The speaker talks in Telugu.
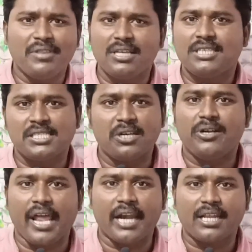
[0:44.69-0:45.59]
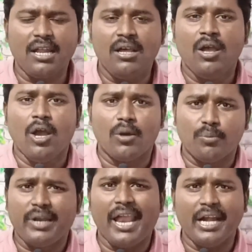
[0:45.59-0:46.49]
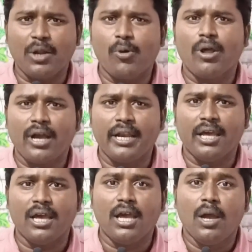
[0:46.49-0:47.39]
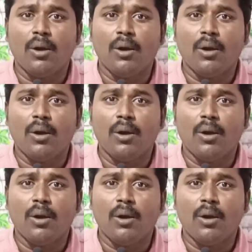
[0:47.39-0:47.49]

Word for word: విధంగా చేశాడు డైరెక్టర్ డైరెక్టర్ ఎవరోగానే